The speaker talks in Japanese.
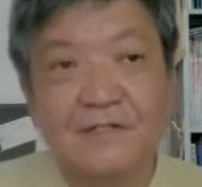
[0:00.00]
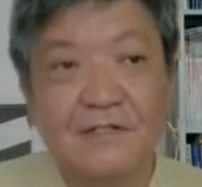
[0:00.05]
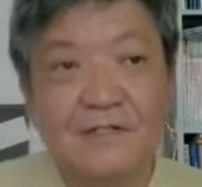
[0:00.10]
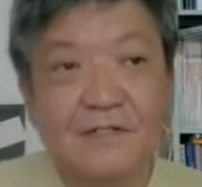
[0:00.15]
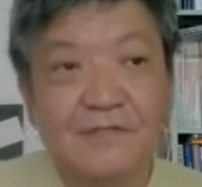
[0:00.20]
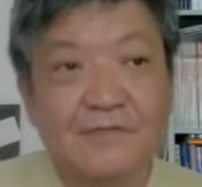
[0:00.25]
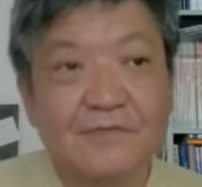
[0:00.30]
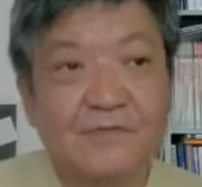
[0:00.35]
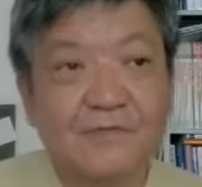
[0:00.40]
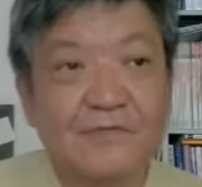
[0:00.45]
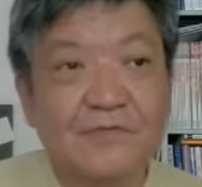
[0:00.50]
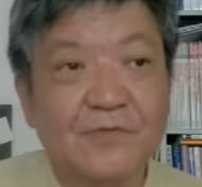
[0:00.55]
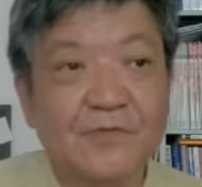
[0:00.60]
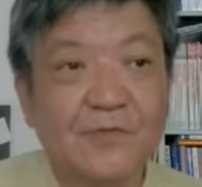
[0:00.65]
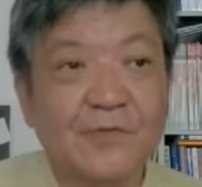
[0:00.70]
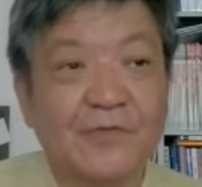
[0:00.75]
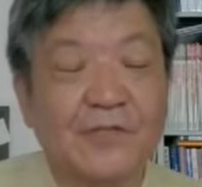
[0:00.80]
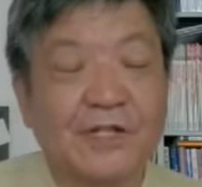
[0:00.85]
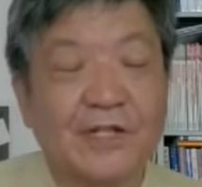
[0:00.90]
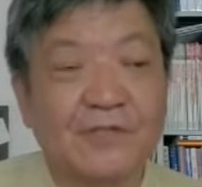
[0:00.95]
あのそ
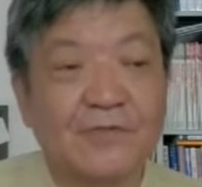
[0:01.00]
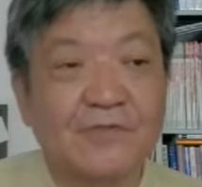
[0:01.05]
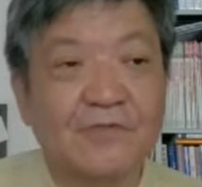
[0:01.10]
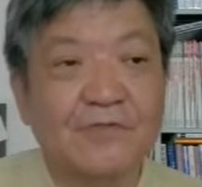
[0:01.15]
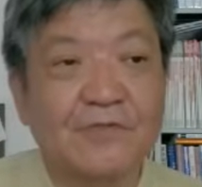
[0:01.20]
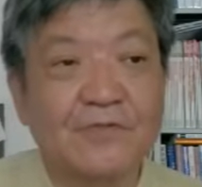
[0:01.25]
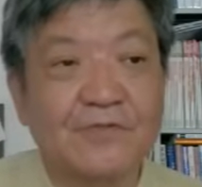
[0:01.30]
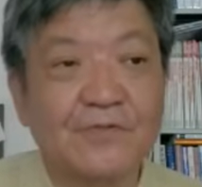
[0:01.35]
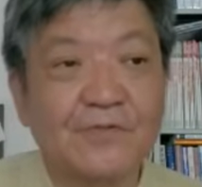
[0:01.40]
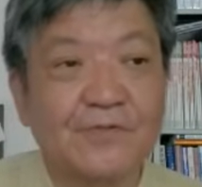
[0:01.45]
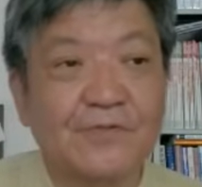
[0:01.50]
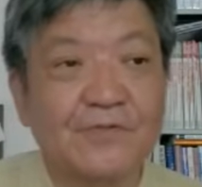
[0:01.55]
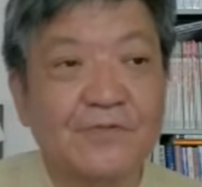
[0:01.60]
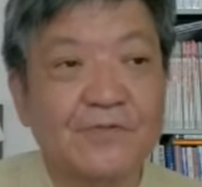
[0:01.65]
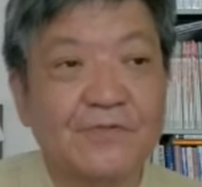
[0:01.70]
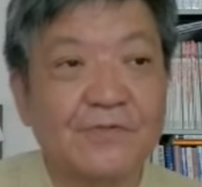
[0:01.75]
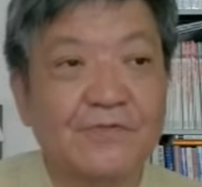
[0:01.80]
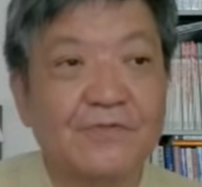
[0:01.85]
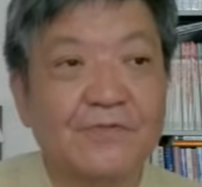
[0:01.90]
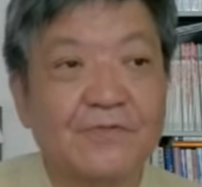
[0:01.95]
もそも伝統すると
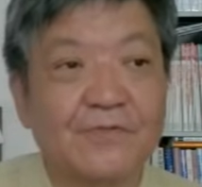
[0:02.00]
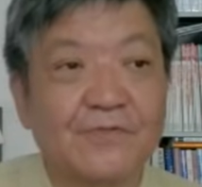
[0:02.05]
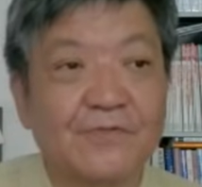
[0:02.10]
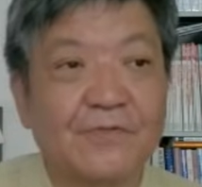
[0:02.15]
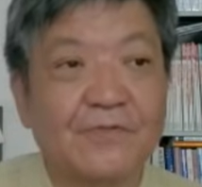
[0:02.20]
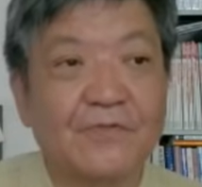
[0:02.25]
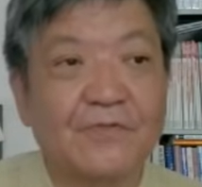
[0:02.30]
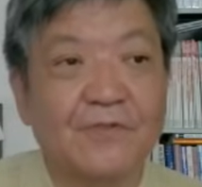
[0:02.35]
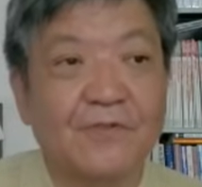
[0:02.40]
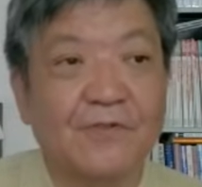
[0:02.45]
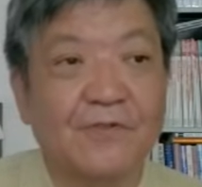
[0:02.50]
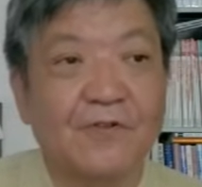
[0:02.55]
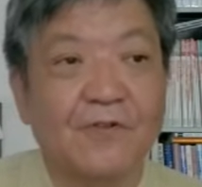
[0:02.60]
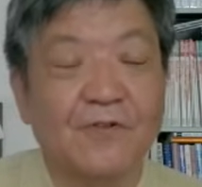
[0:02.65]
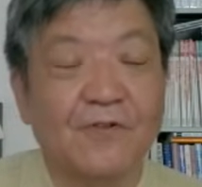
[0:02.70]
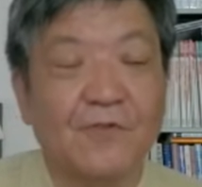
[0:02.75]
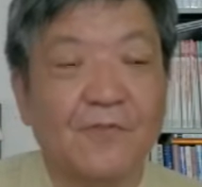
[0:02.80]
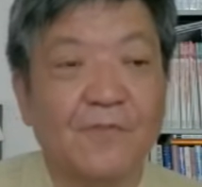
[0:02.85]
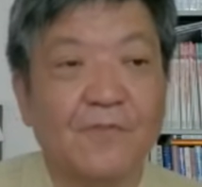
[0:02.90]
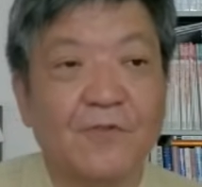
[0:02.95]
いうこ
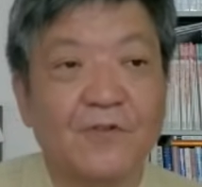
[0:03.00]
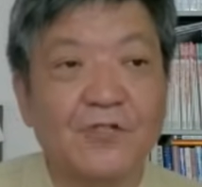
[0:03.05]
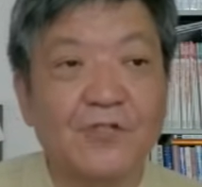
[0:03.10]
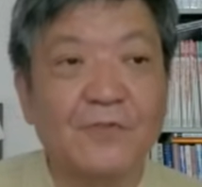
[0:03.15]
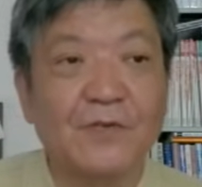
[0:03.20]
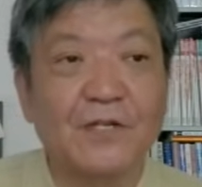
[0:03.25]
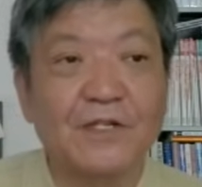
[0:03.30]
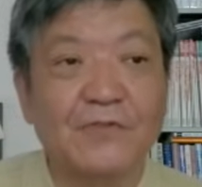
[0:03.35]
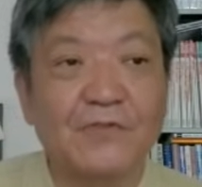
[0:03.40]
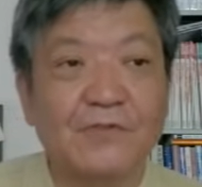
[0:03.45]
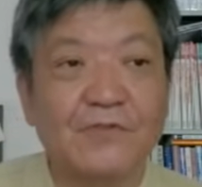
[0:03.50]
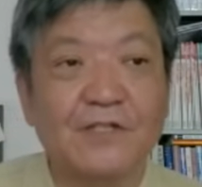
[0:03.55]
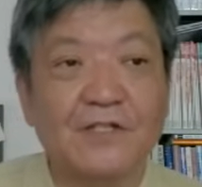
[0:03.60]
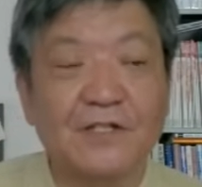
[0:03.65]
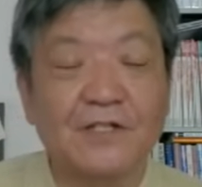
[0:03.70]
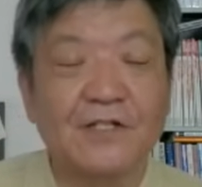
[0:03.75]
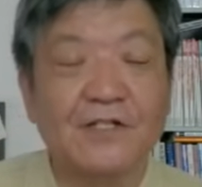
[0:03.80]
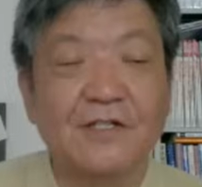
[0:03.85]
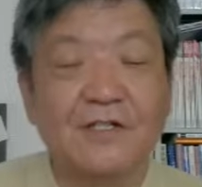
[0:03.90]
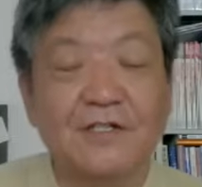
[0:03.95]
とをモチベーション
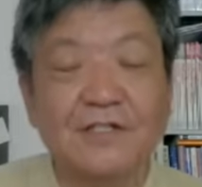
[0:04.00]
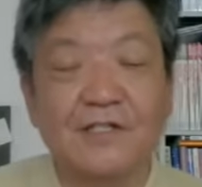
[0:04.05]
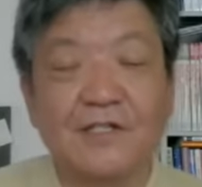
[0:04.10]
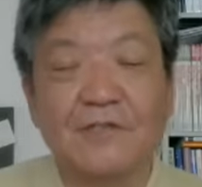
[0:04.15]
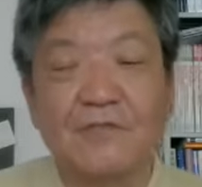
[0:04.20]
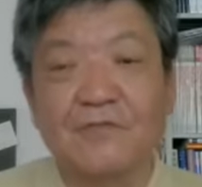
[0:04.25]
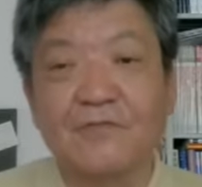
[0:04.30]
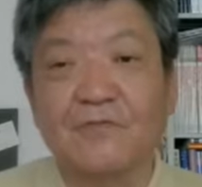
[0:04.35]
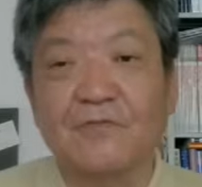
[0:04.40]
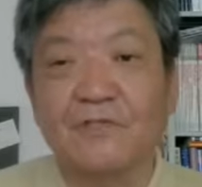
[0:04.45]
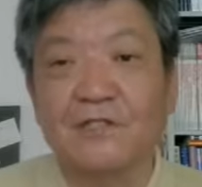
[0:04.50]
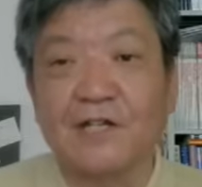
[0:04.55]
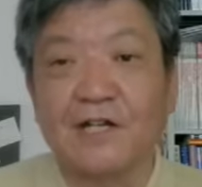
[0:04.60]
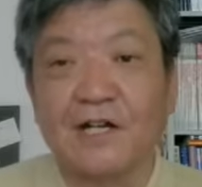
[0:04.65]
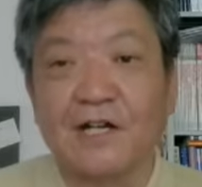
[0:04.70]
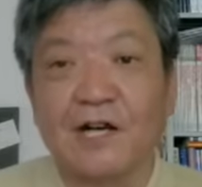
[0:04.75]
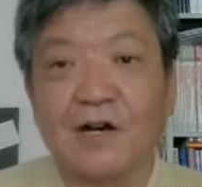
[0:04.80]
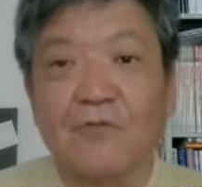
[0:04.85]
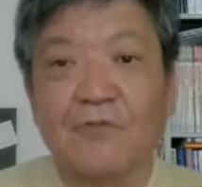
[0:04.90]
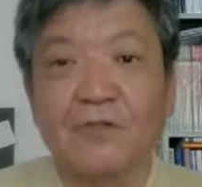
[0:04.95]
にしていること自
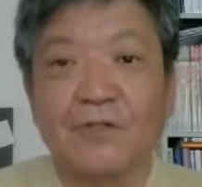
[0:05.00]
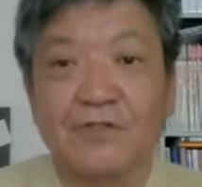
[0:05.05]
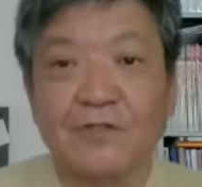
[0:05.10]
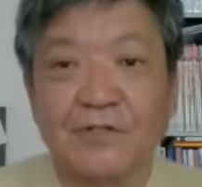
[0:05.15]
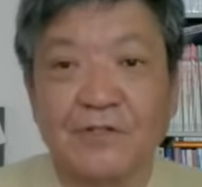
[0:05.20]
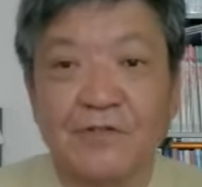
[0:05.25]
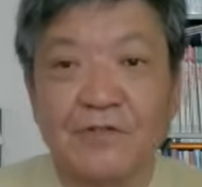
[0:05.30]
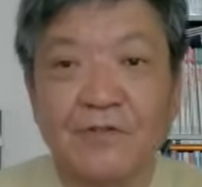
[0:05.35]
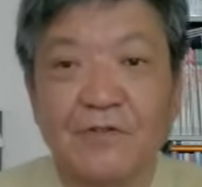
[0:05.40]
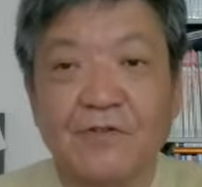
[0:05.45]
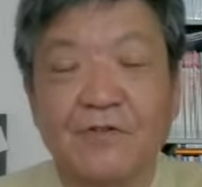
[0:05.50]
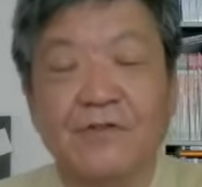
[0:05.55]
体がアホですけど、